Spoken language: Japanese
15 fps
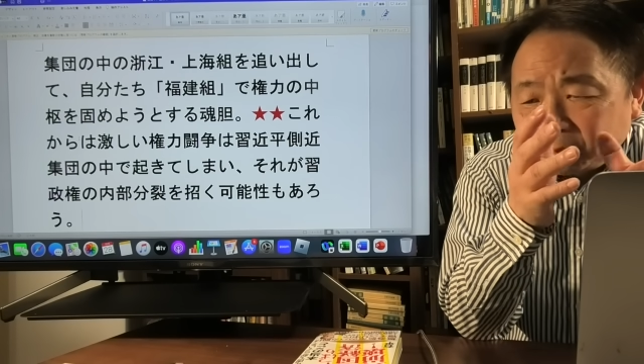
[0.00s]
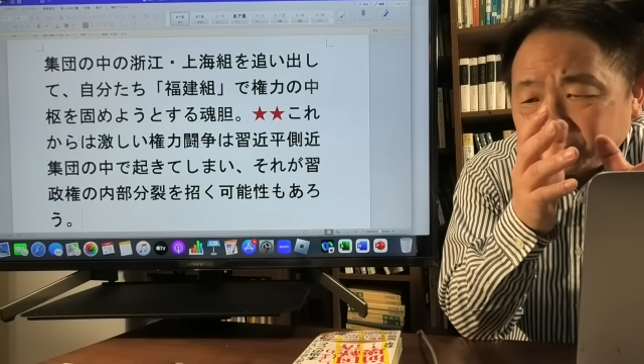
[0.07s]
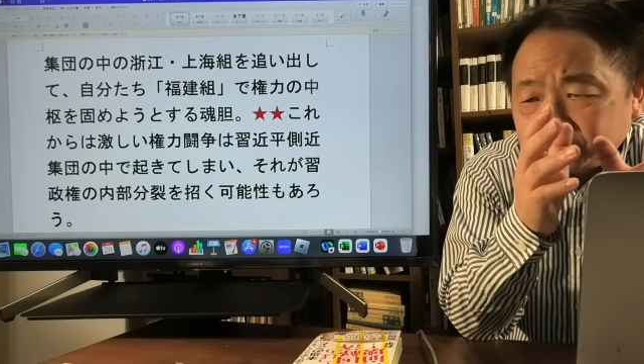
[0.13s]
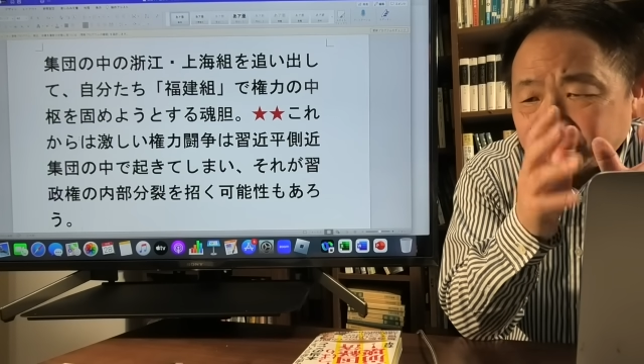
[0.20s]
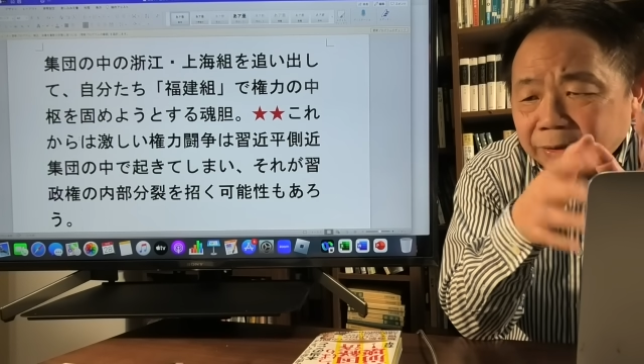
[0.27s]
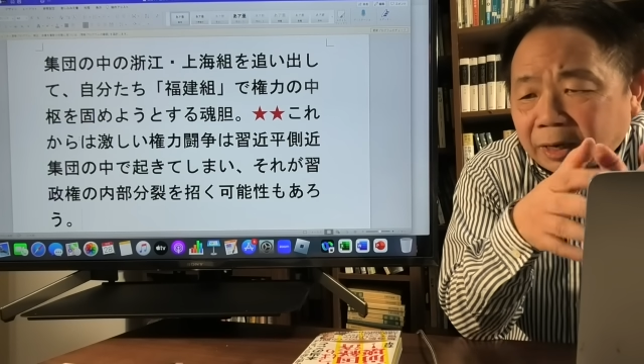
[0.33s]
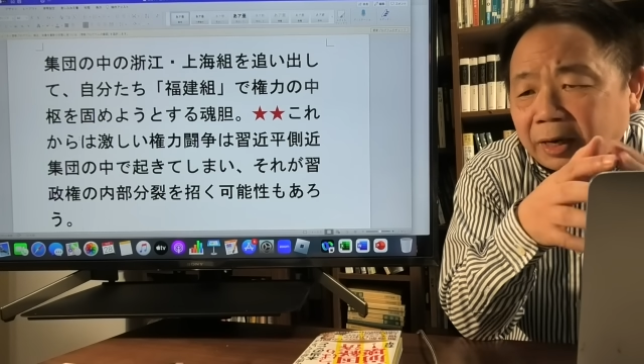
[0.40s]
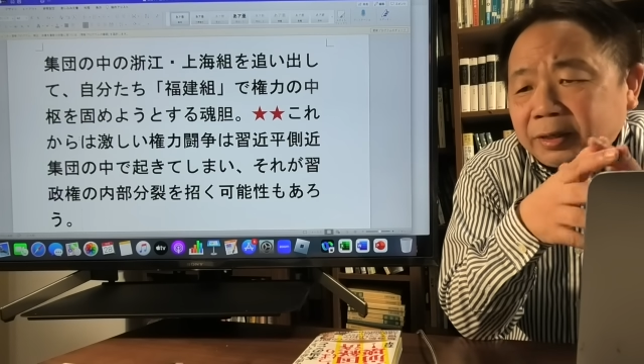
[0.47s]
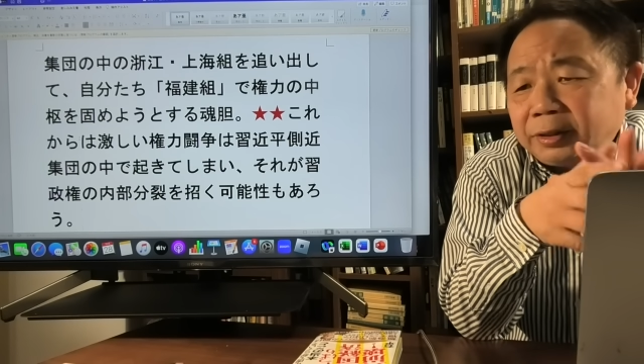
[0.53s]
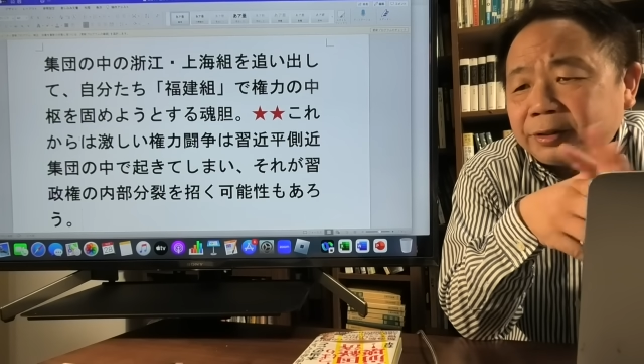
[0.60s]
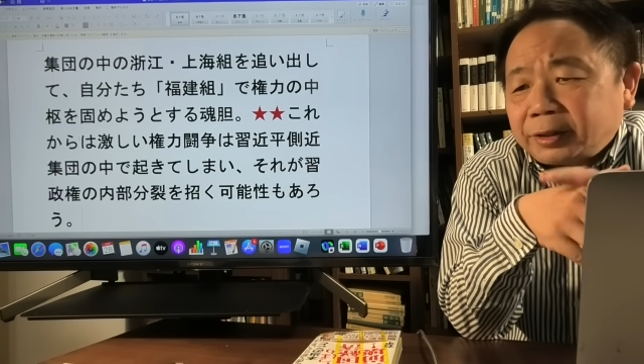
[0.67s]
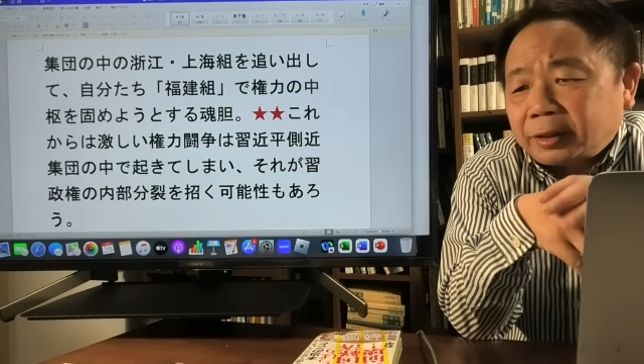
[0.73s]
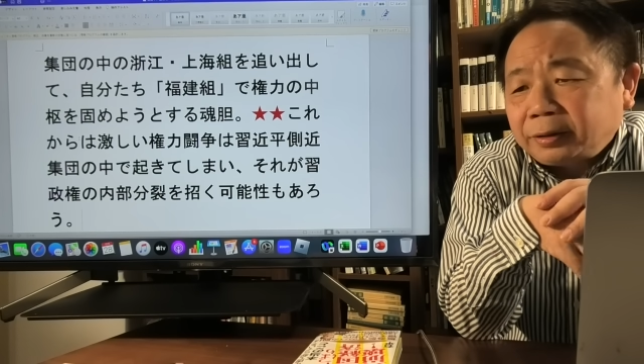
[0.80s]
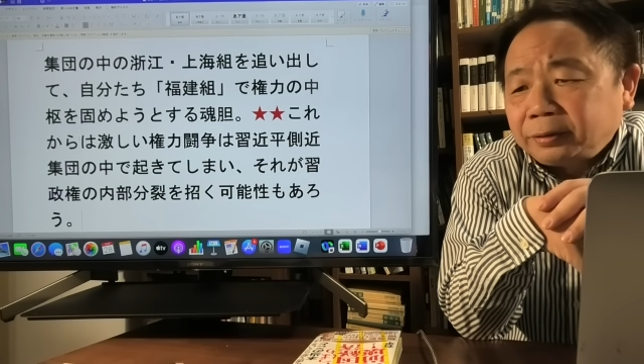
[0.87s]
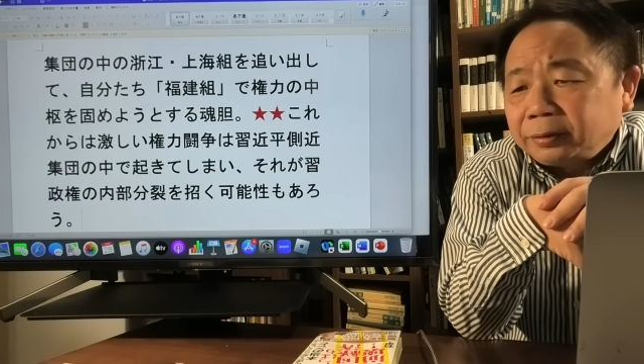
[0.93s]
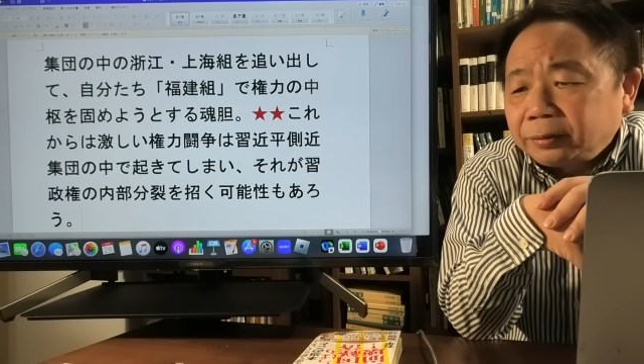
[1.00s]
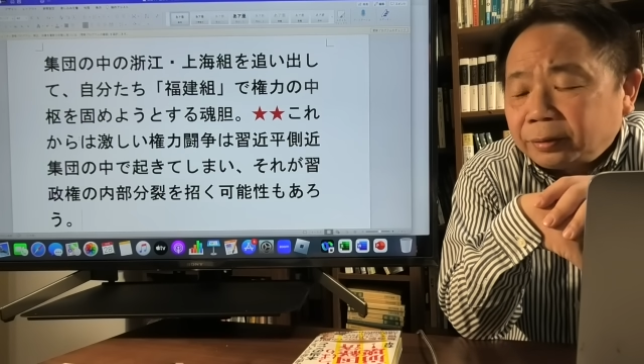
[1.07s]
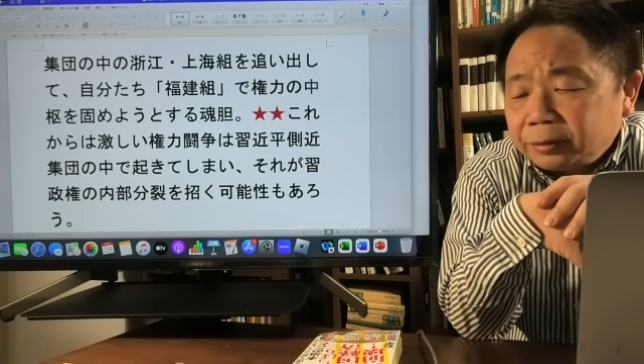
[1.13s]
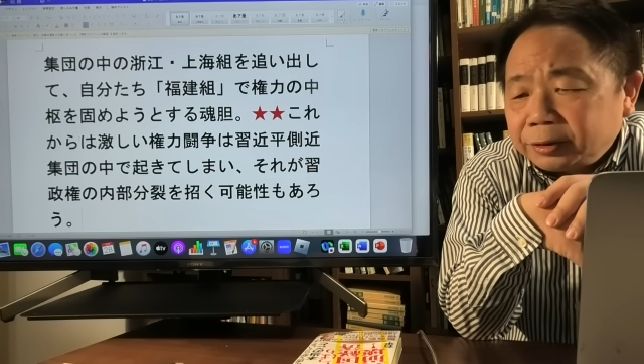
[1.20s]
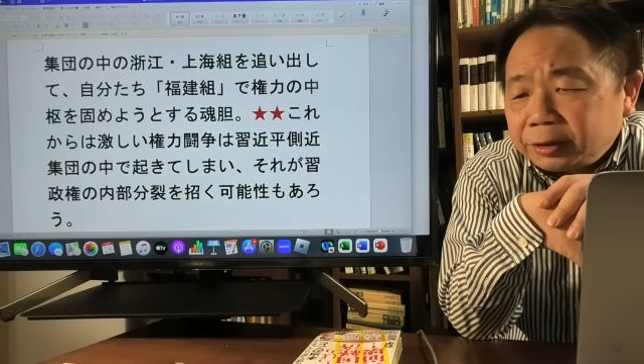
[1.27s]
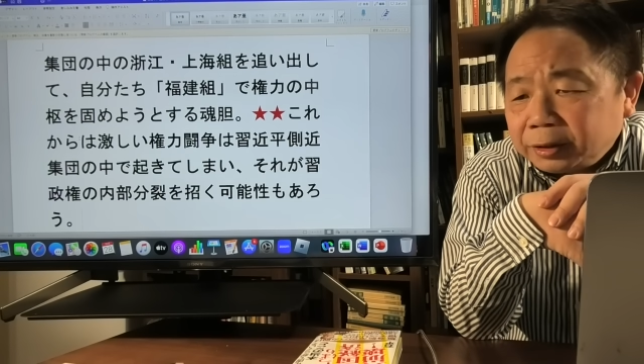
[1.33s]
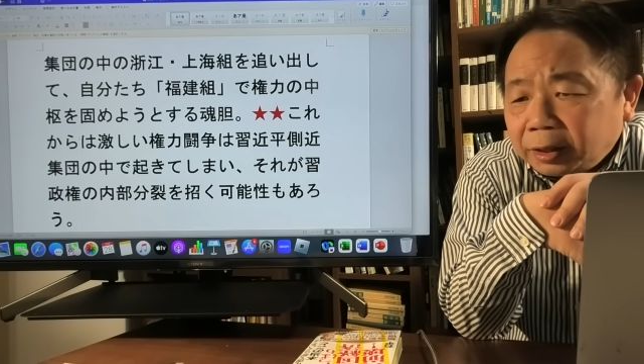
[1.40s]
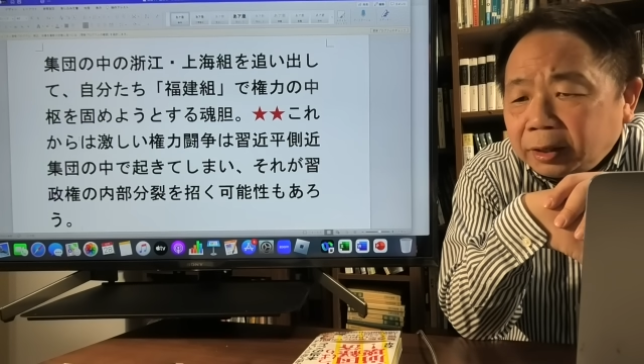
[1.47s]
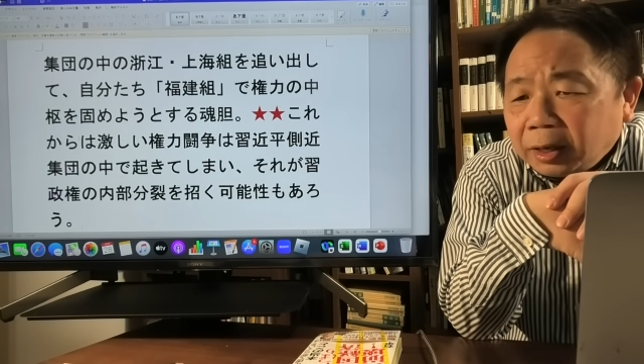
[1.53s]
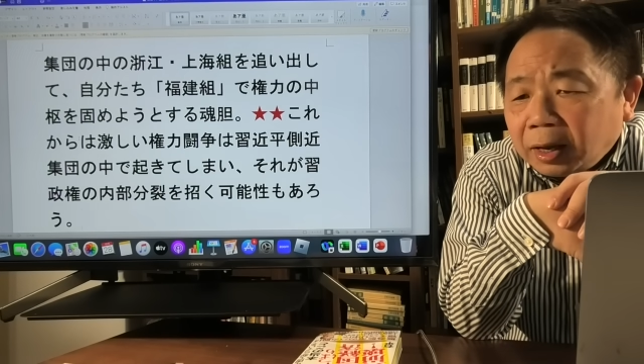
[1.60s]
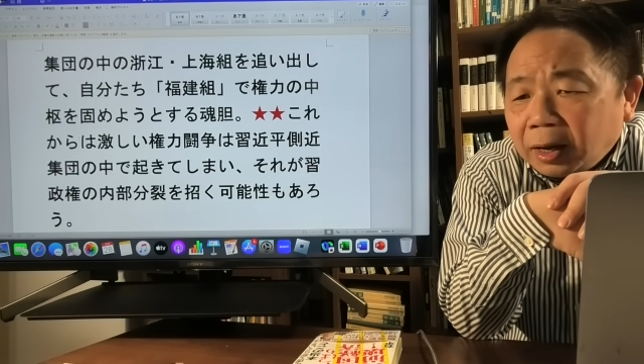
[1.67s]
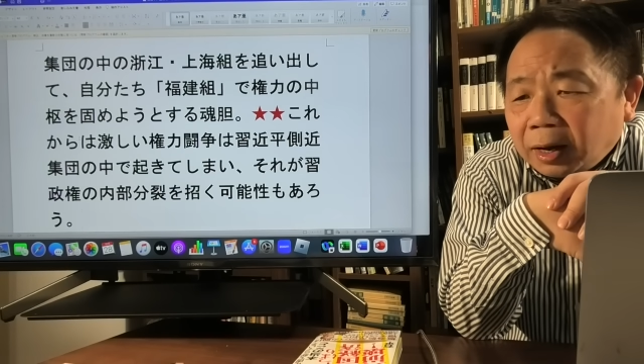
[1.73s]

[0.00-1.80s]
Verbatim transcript: 防省解任されると同時に